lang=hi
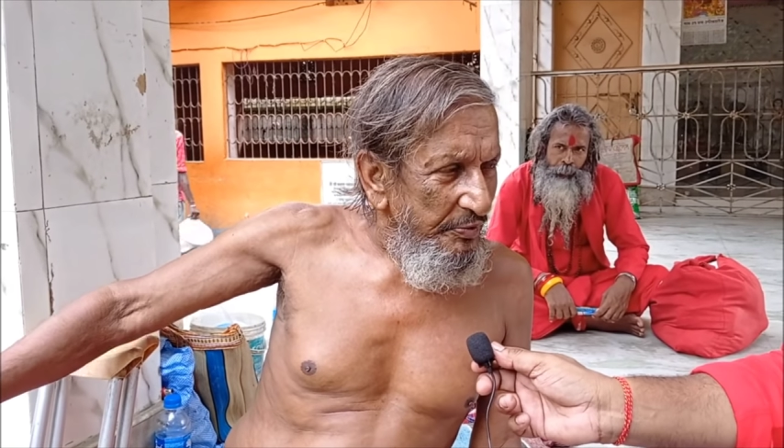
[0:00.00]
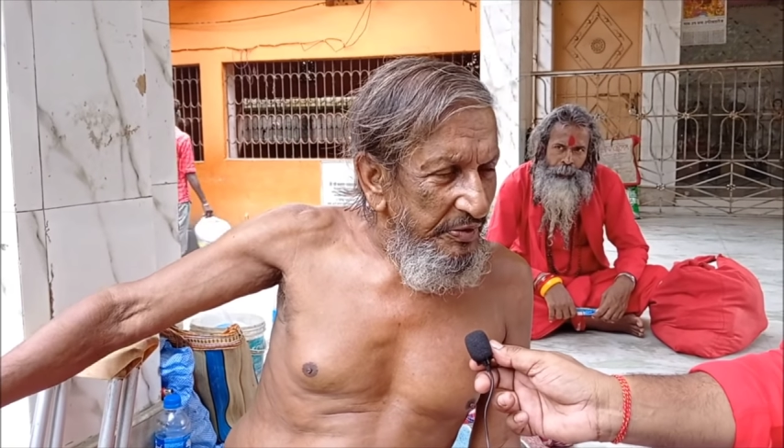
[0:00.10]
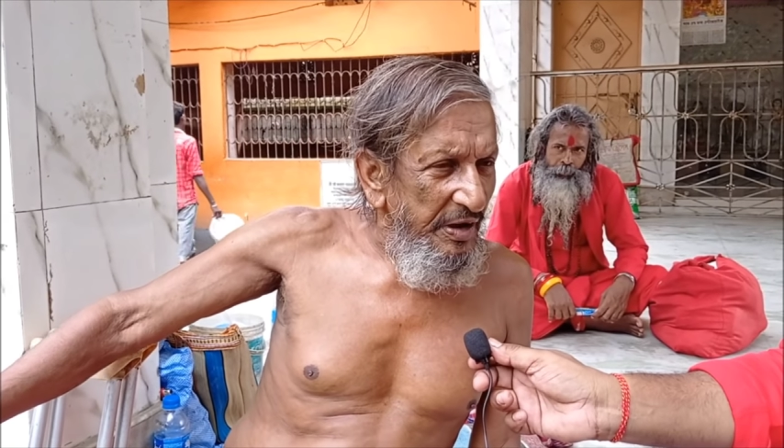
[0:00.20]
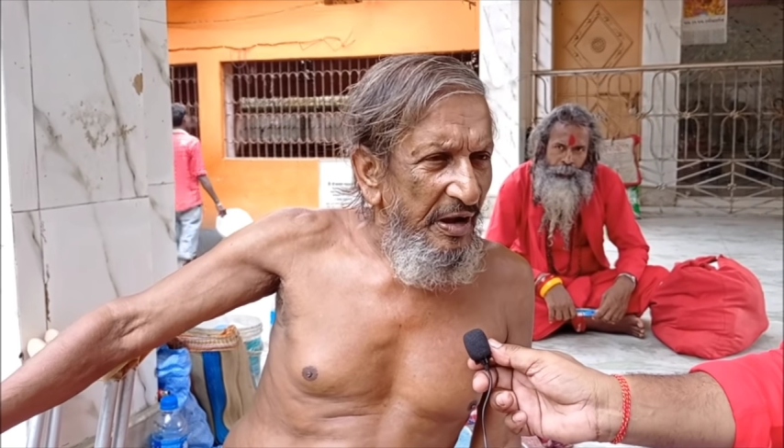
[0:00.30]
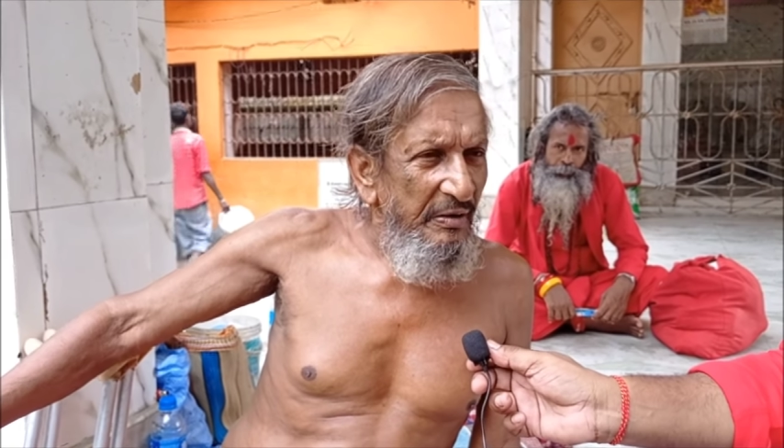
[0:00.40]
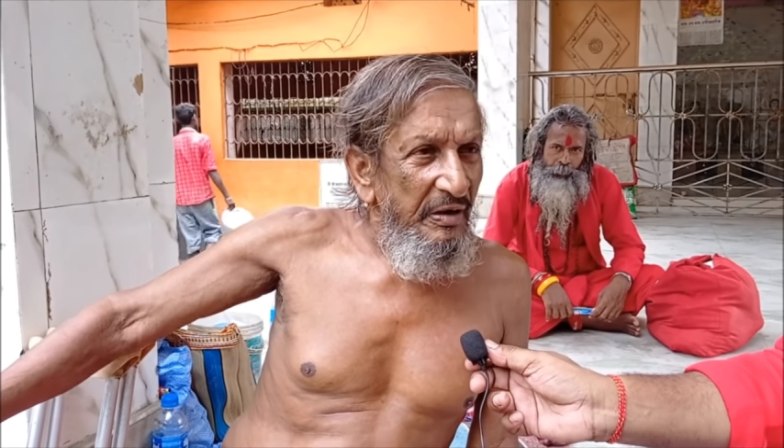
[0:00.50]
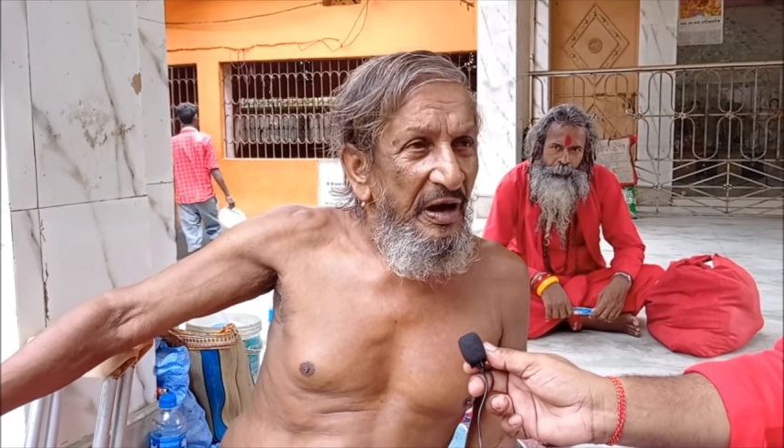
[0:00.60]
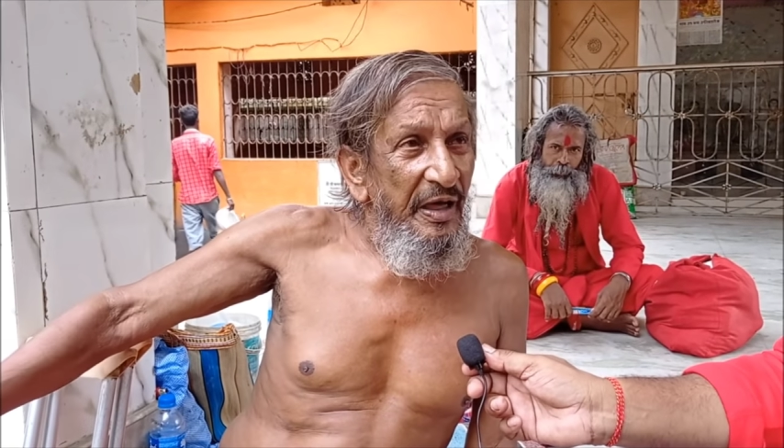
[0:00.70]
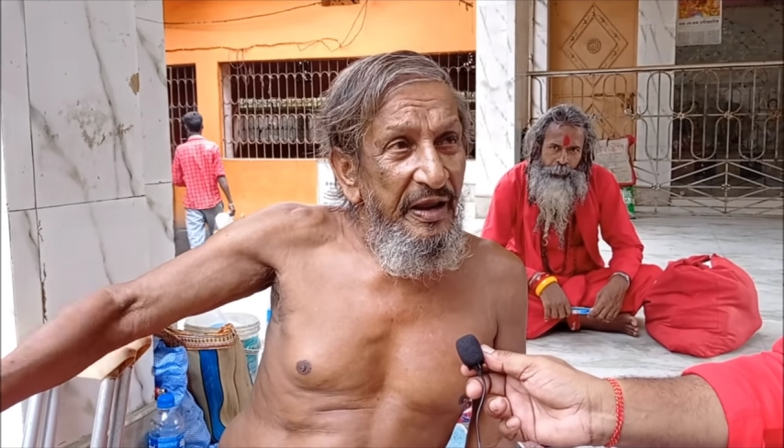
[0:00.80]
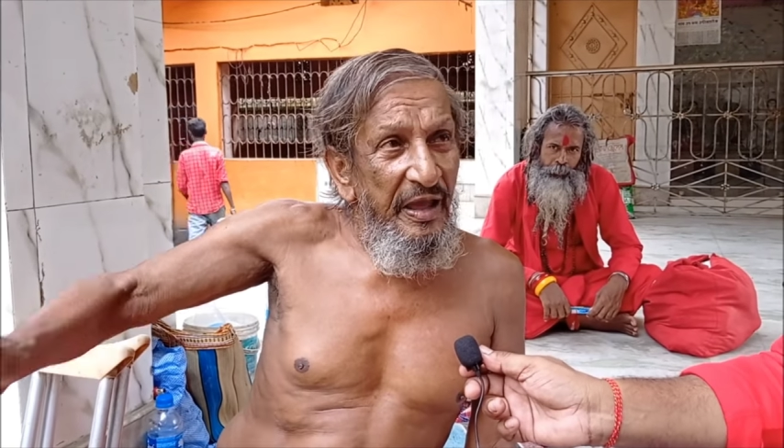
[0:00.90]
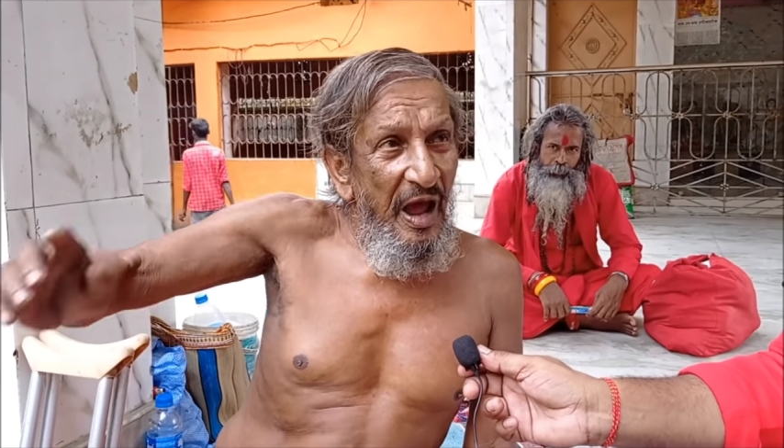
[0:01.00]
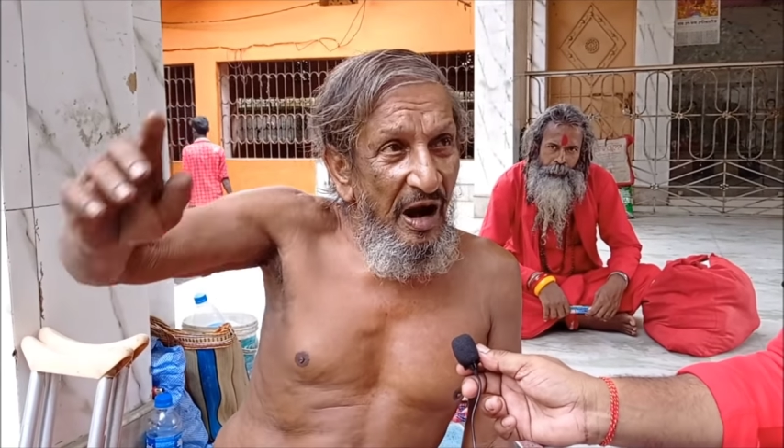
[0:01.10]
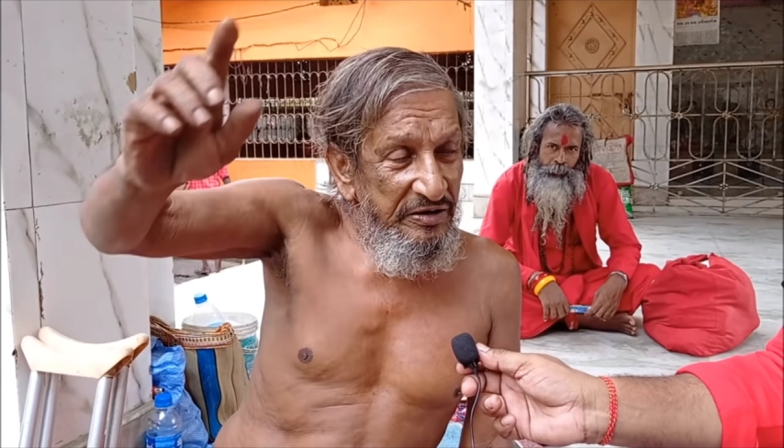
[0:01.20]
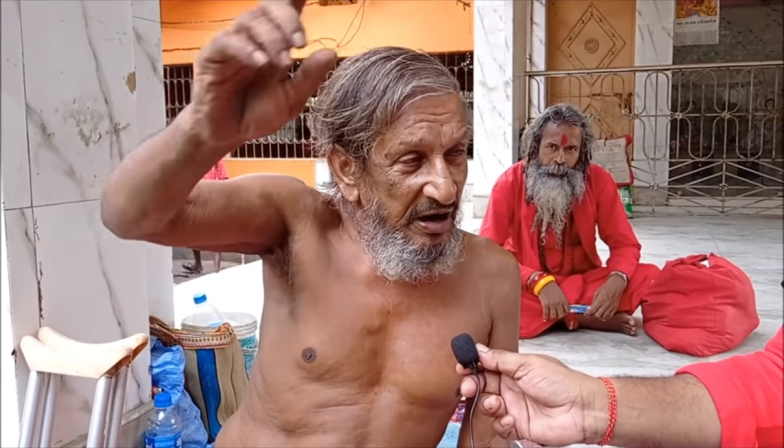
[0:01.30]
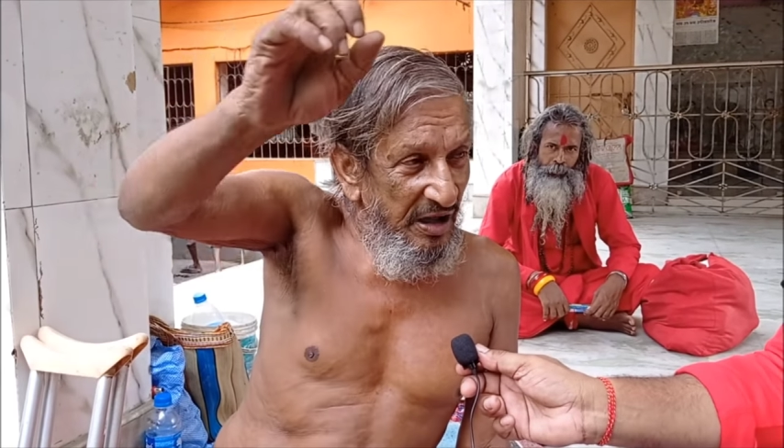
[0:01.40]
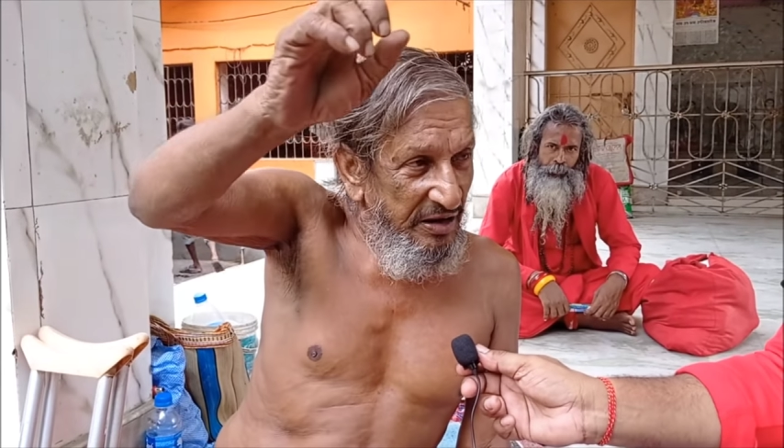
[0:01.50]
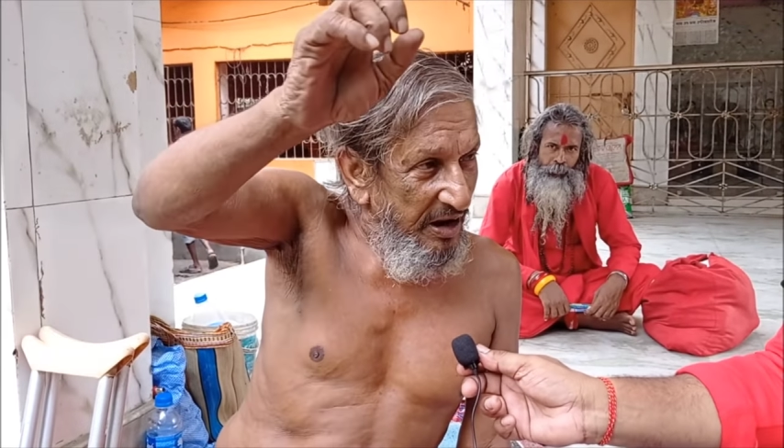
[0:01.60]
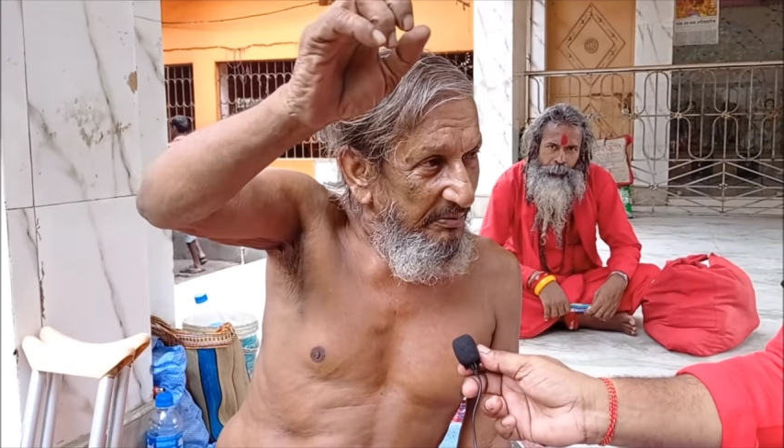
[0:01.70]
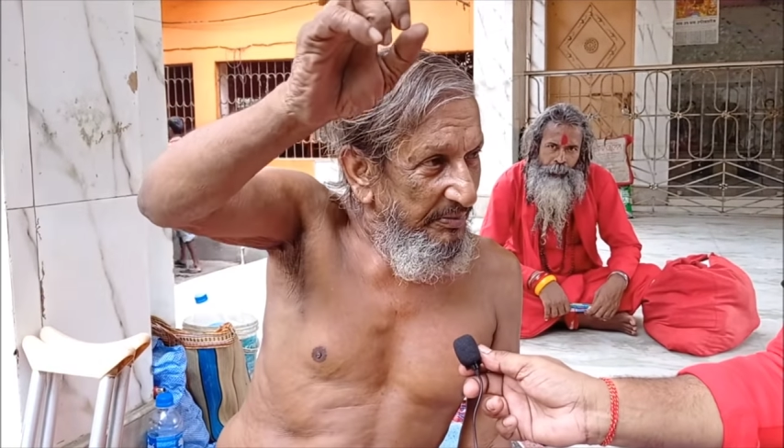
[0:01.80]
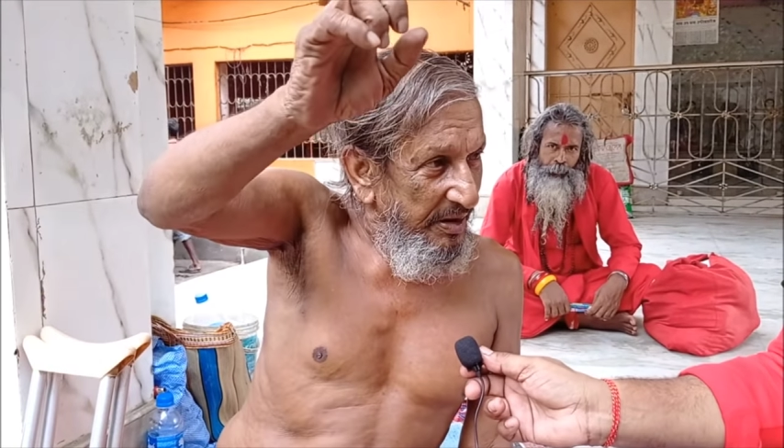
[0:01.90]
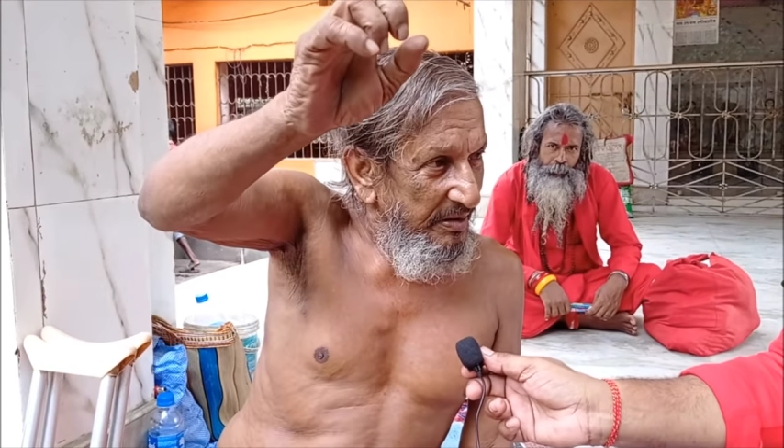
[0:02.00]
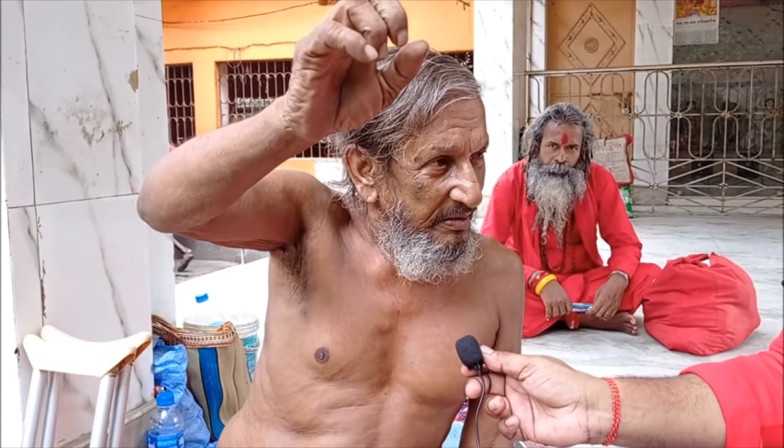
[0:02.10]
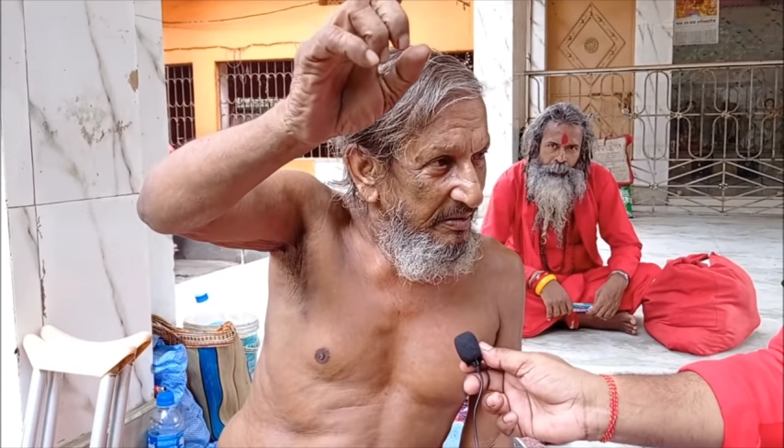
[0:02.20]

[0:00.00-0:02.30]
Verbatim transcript: उनका घर है अटला ग्राम में